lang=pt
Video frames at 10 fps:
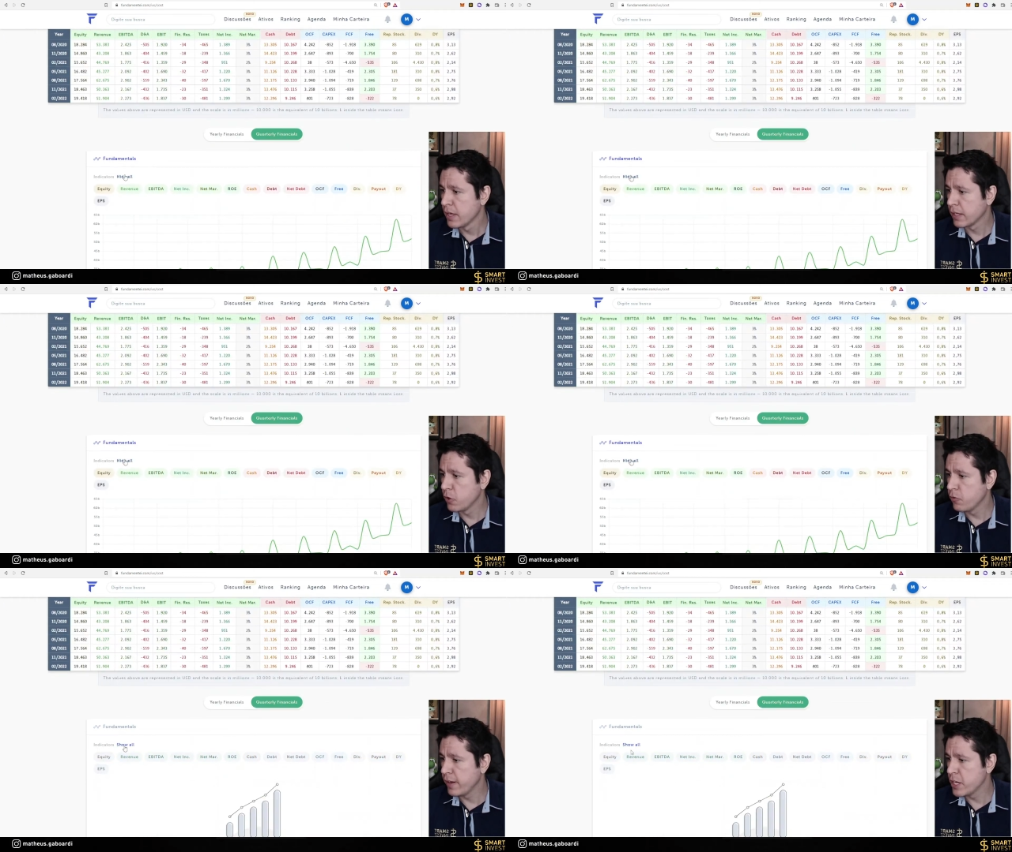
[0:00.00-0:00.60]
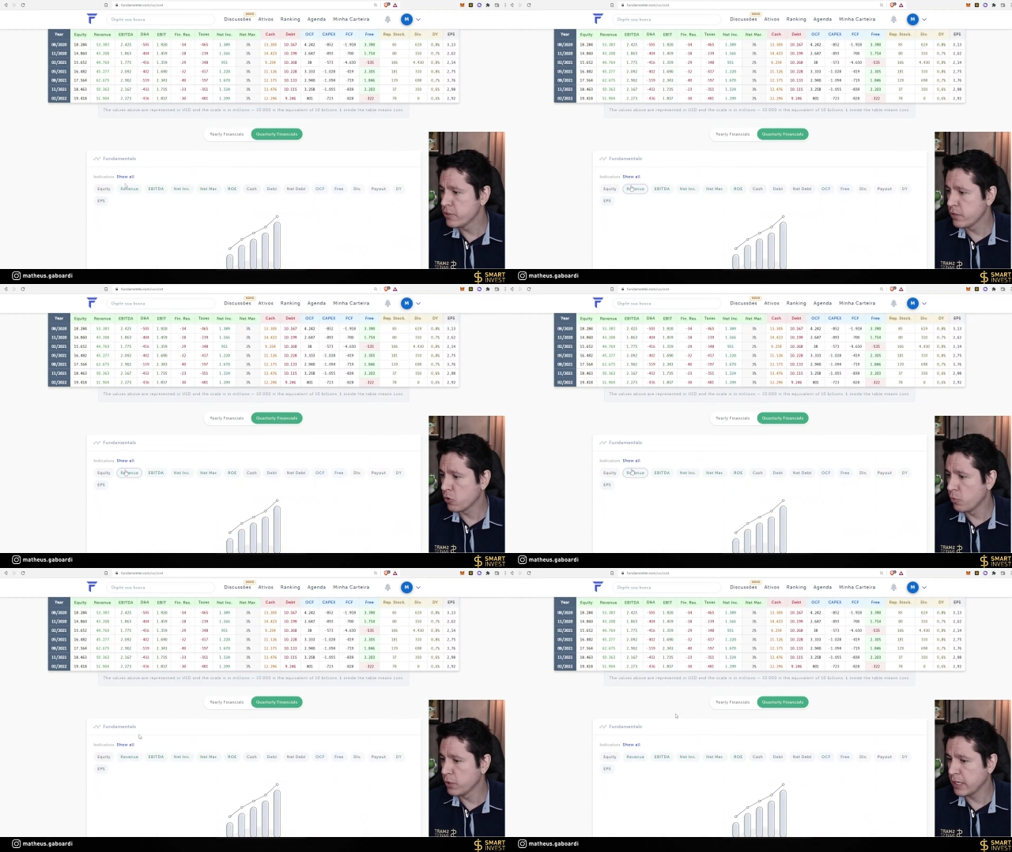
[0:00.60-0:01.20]
Que o varejo tem esse
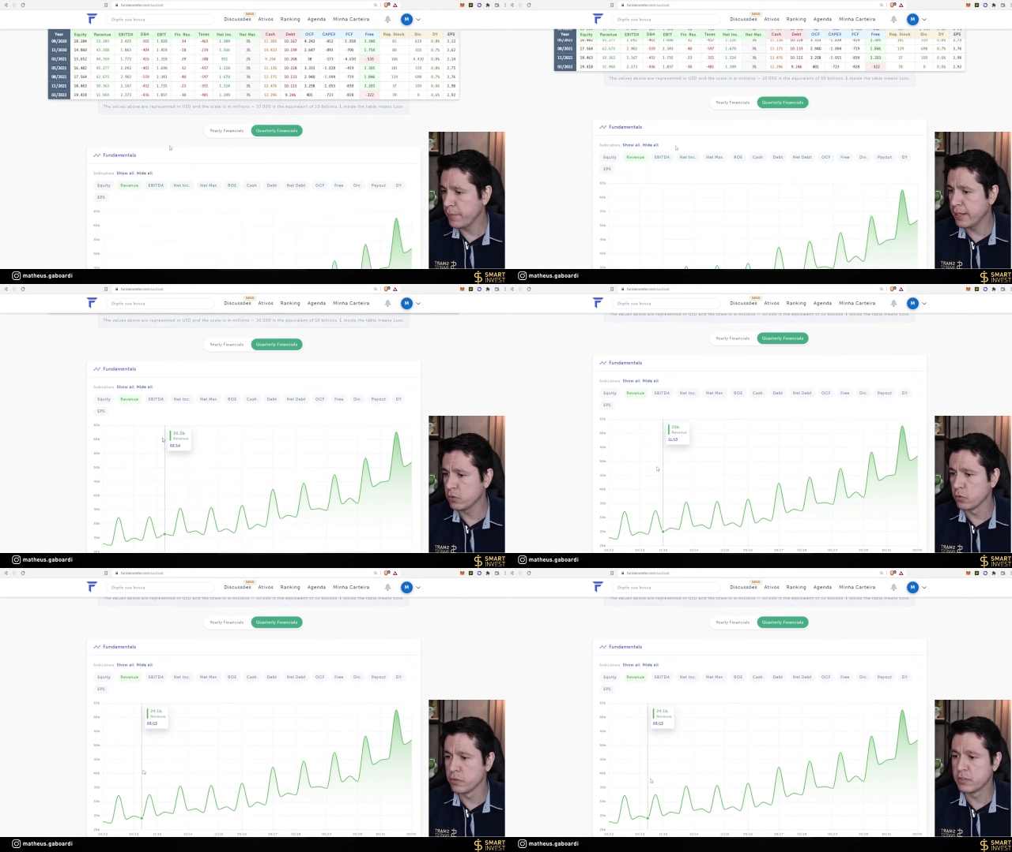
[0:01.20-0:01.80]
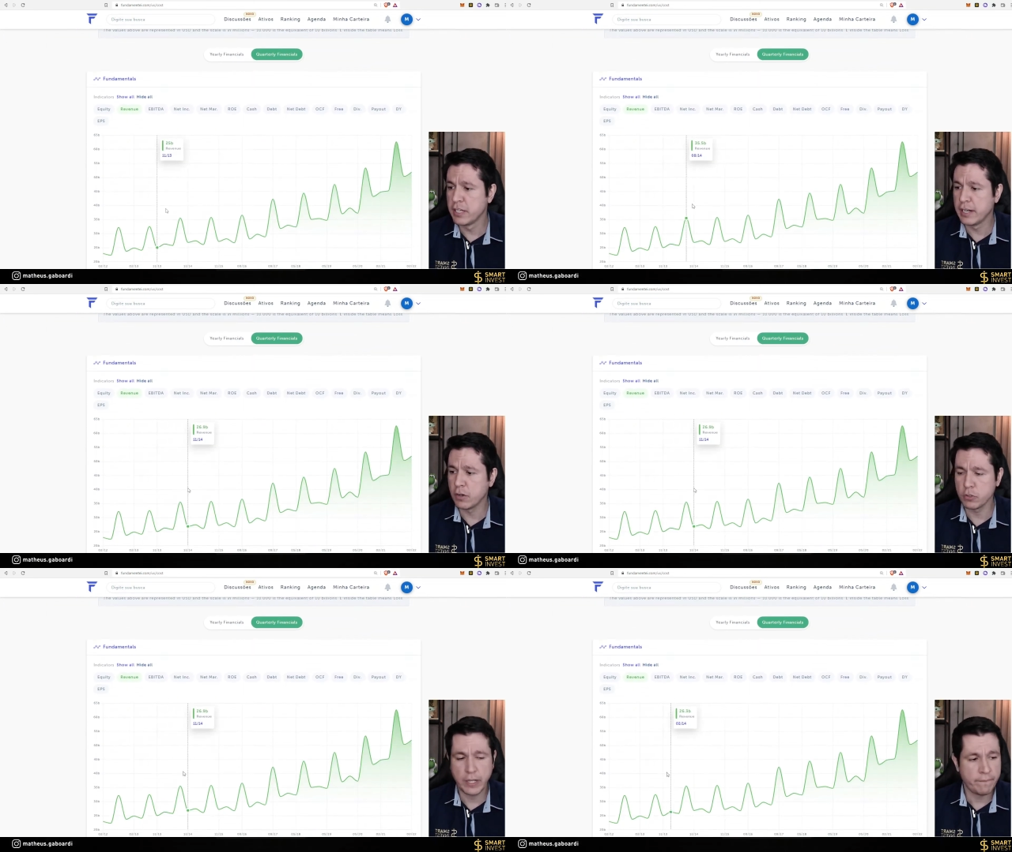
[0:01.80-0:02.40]
comportamento cíclico,
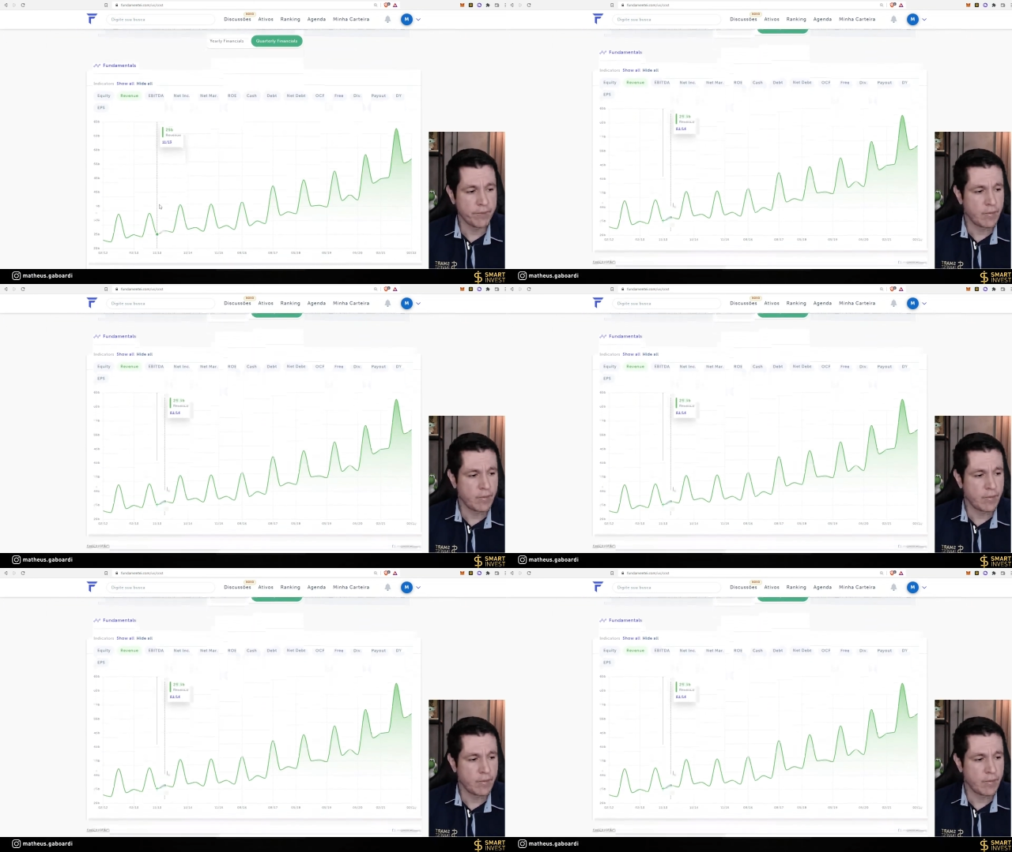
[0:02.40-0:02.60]
tá?